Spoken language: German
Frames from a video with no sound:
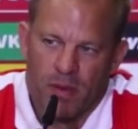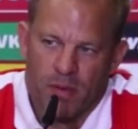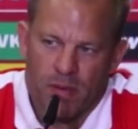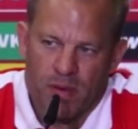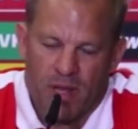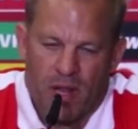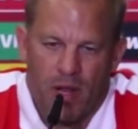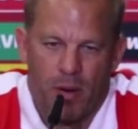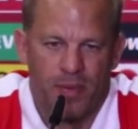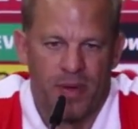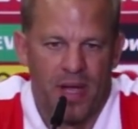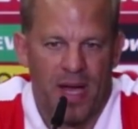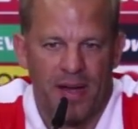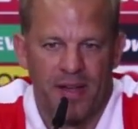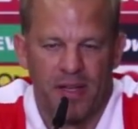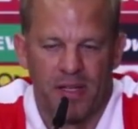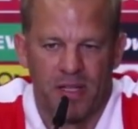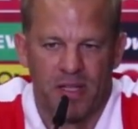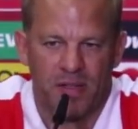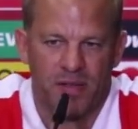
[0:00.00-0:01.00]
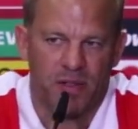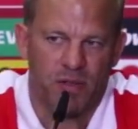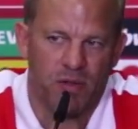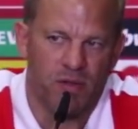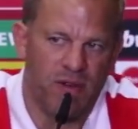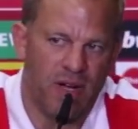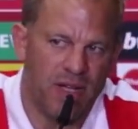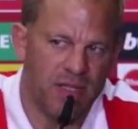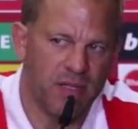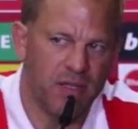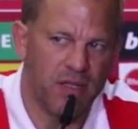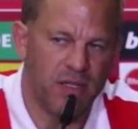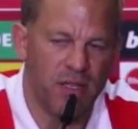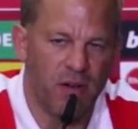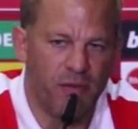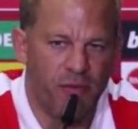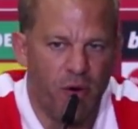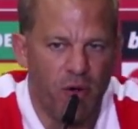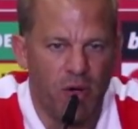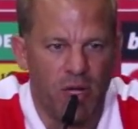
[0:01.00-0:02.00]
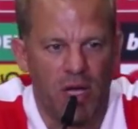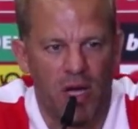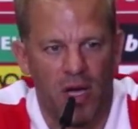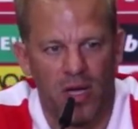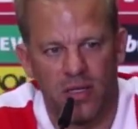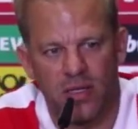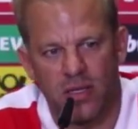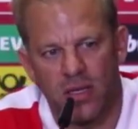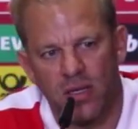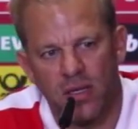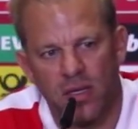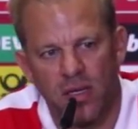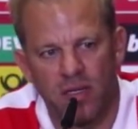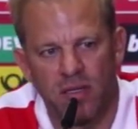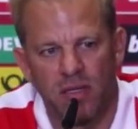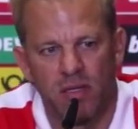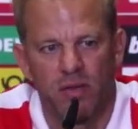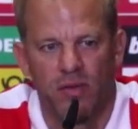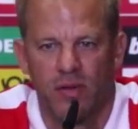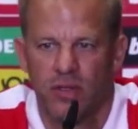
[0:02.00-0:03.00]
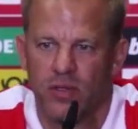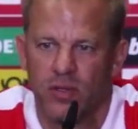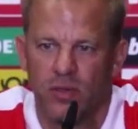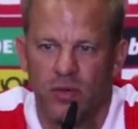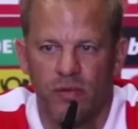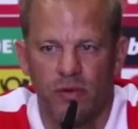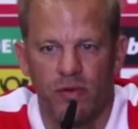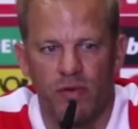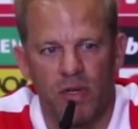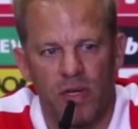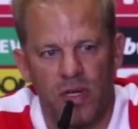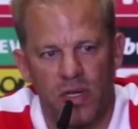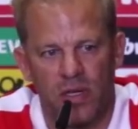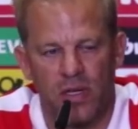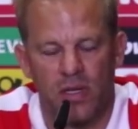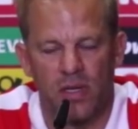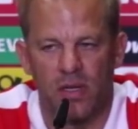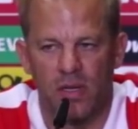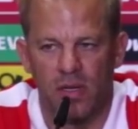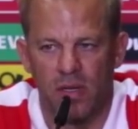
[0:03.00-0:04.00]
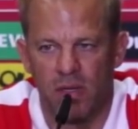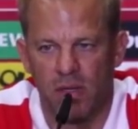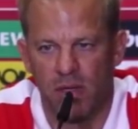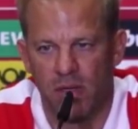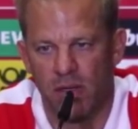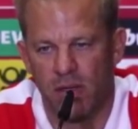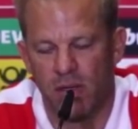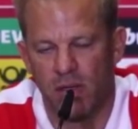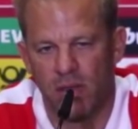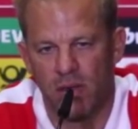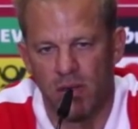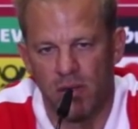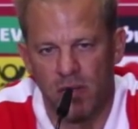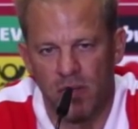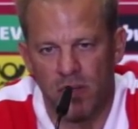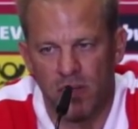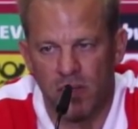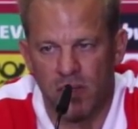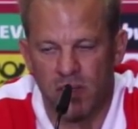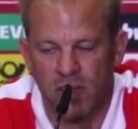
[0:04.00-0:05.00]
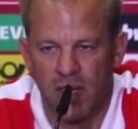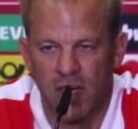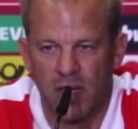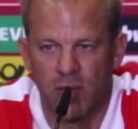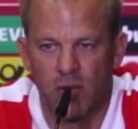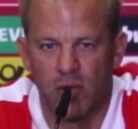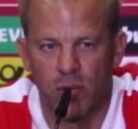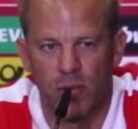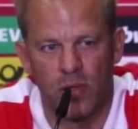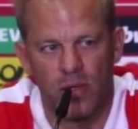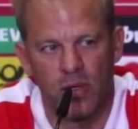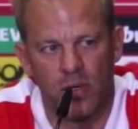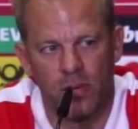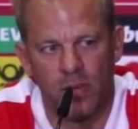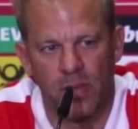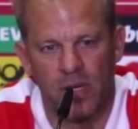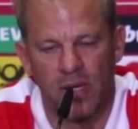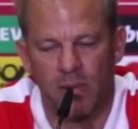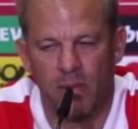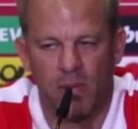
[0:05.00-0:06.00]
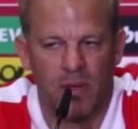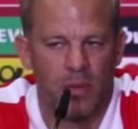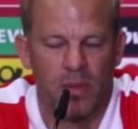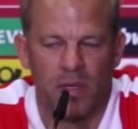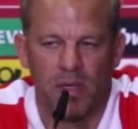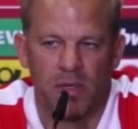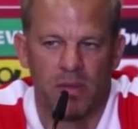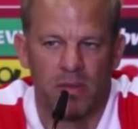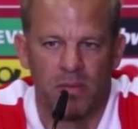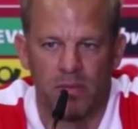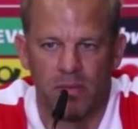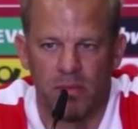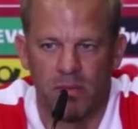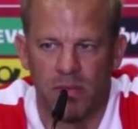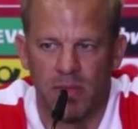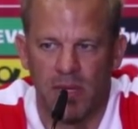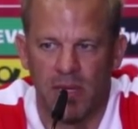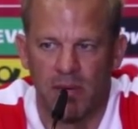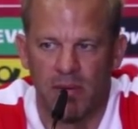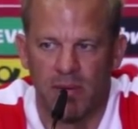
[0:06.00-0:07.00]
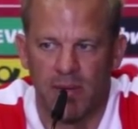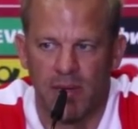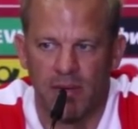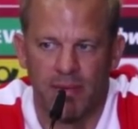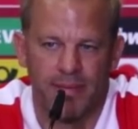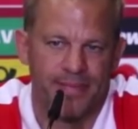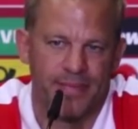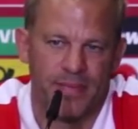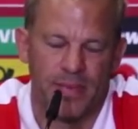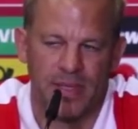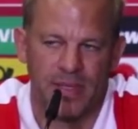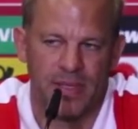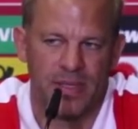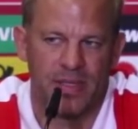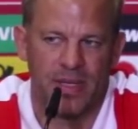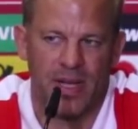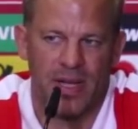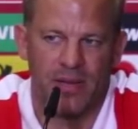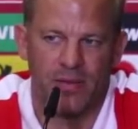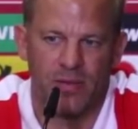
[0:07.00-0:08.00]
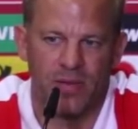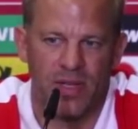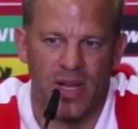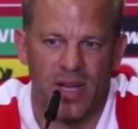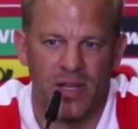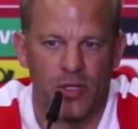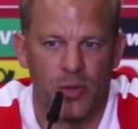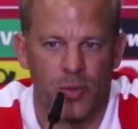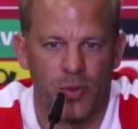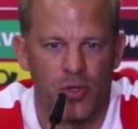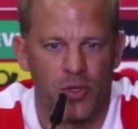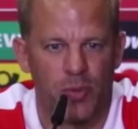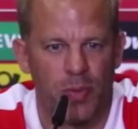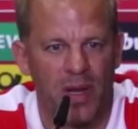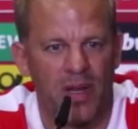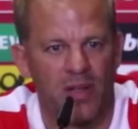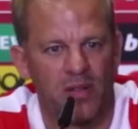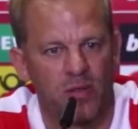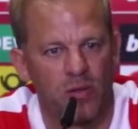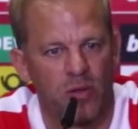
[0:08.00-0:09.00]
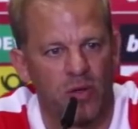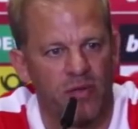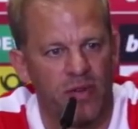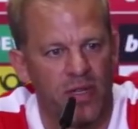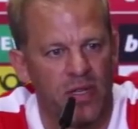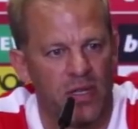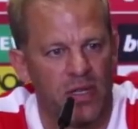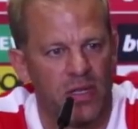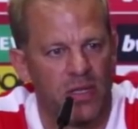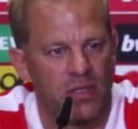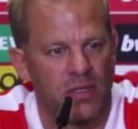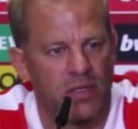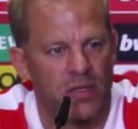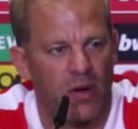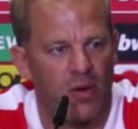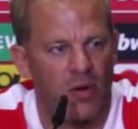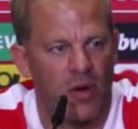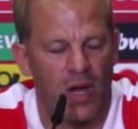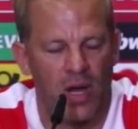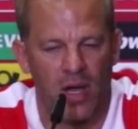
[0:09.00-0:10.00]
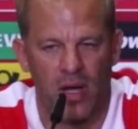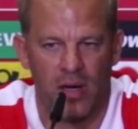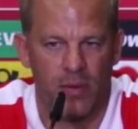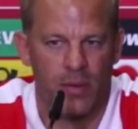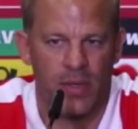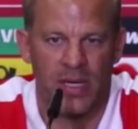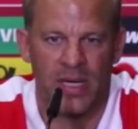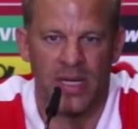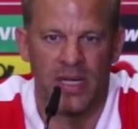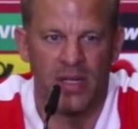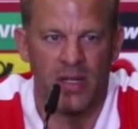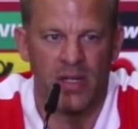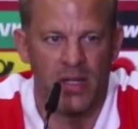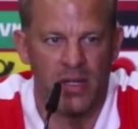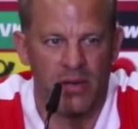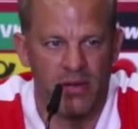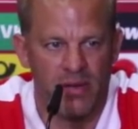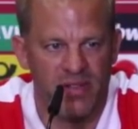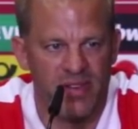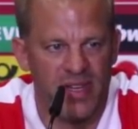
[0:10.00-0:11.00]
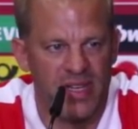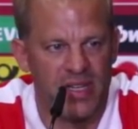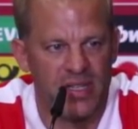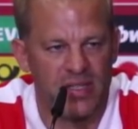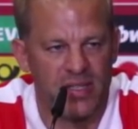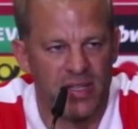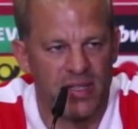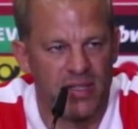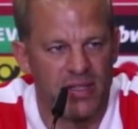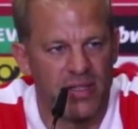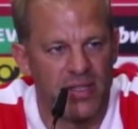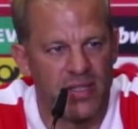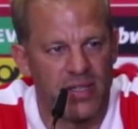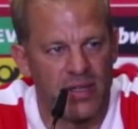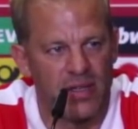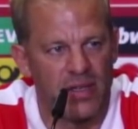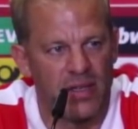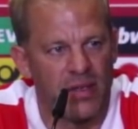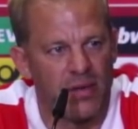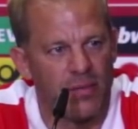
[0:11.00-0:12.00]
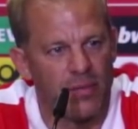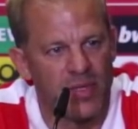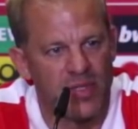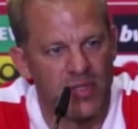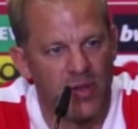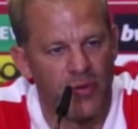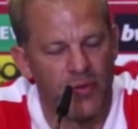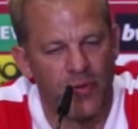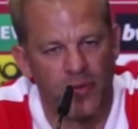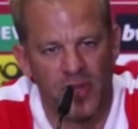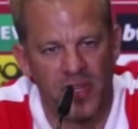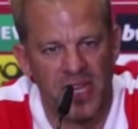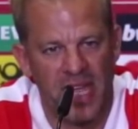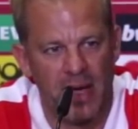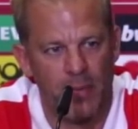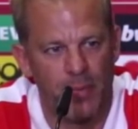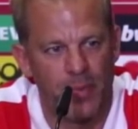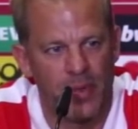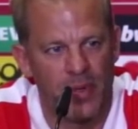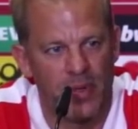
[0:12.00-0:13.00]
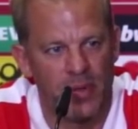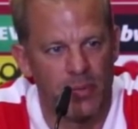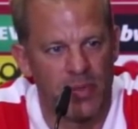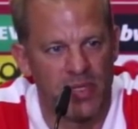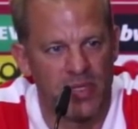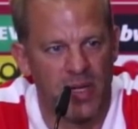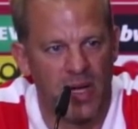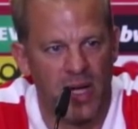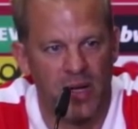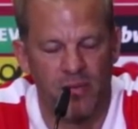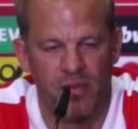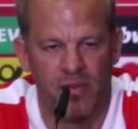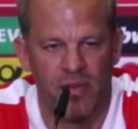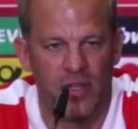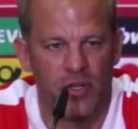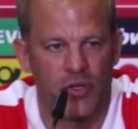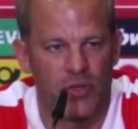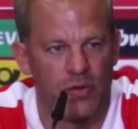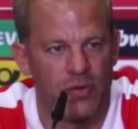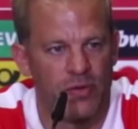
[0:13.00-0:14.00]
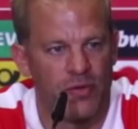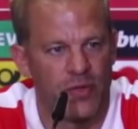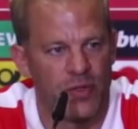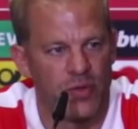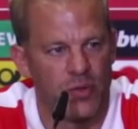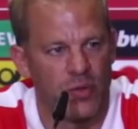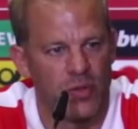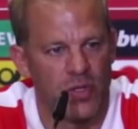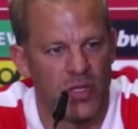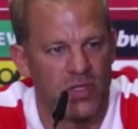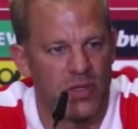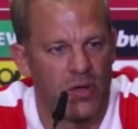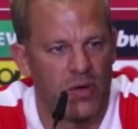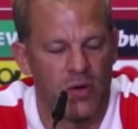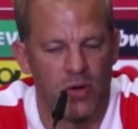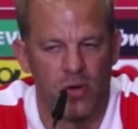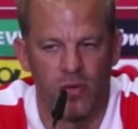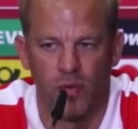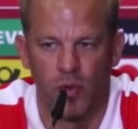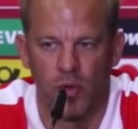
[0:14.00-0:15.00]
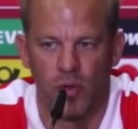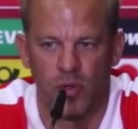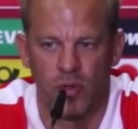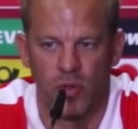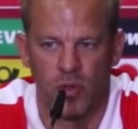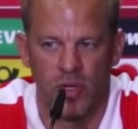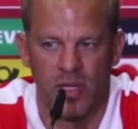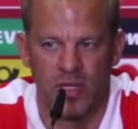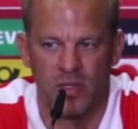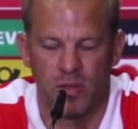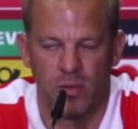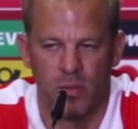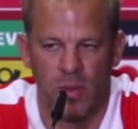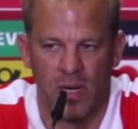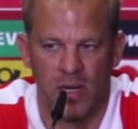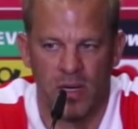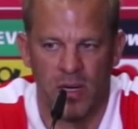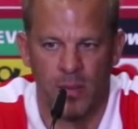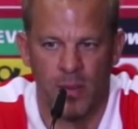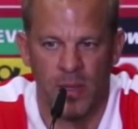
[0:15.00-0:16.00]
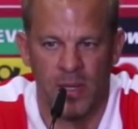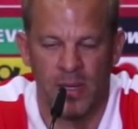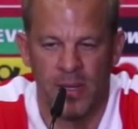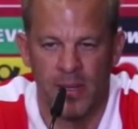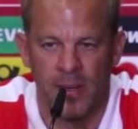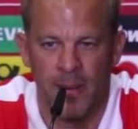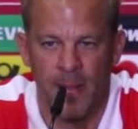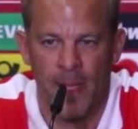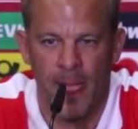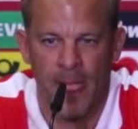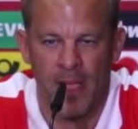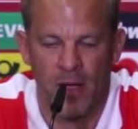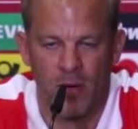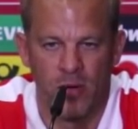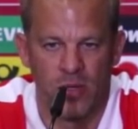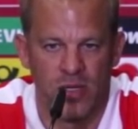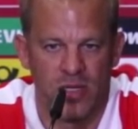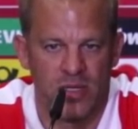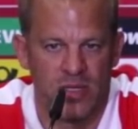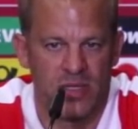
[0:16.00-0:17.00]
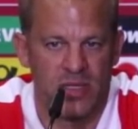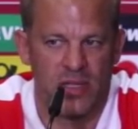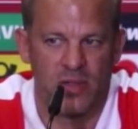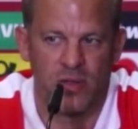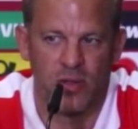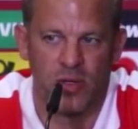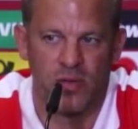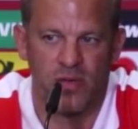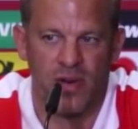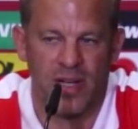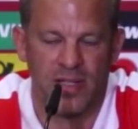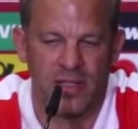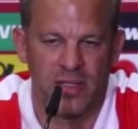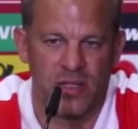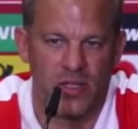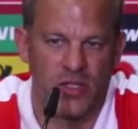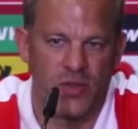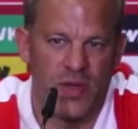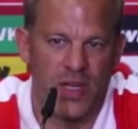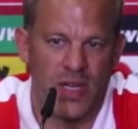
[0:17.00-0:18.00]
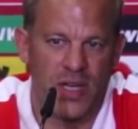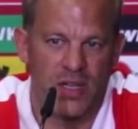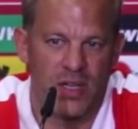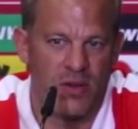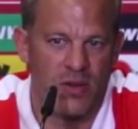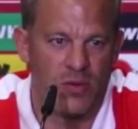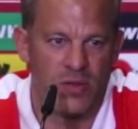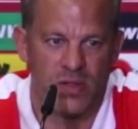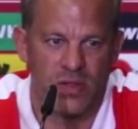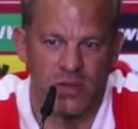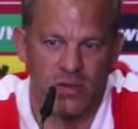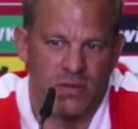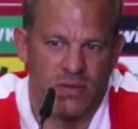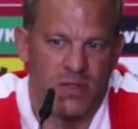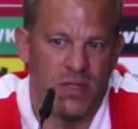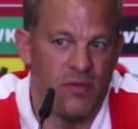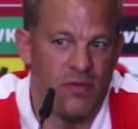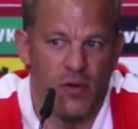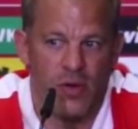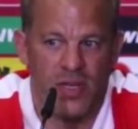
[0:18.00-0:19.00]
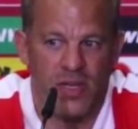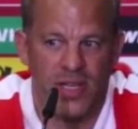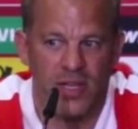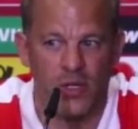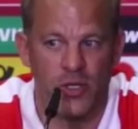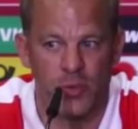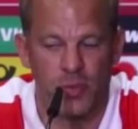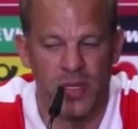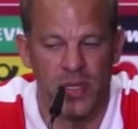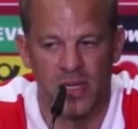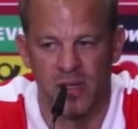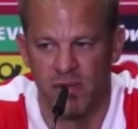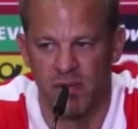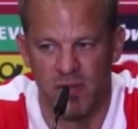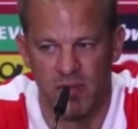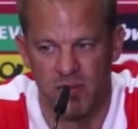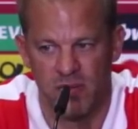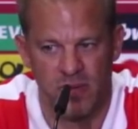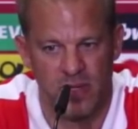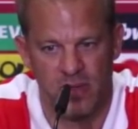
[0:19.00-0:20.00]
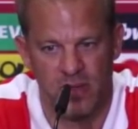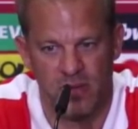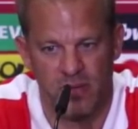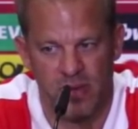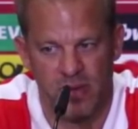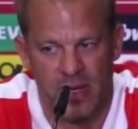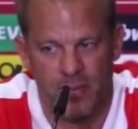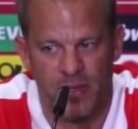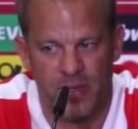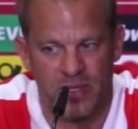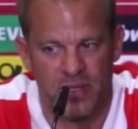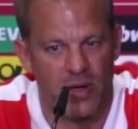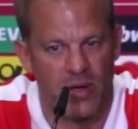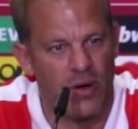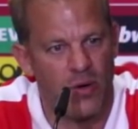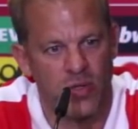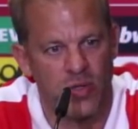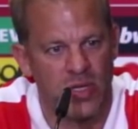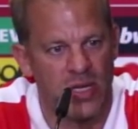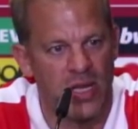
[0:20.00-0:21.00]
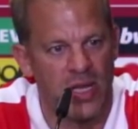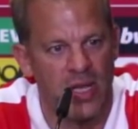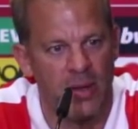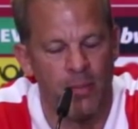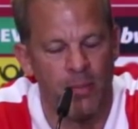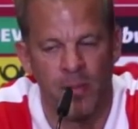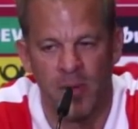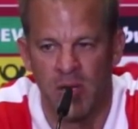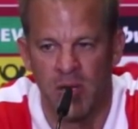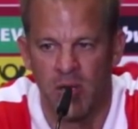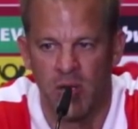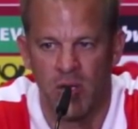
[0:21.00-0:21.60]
Ich glaube gar nicht, dass wir so wahnsinnig nach vorne gerannt sind in der Situation, wo wir dann äh, das Gegentor bekommen haben. Aber äh, es ist halt unser Anspruch, Spiele zu gewinnen, das ist auch klar. Aber wir werden das jetzt nicht äh, bis aufs Verderb betreiben. Wir werden schon versuchen, das auch irgendwo kontrolliert zu machen. Aber gut, es ist natürlich wahnsinnig schwierig. Die Jungs, die wollen jedes Spiel gewinnen. Wir, wir haben das auch ausgegeben.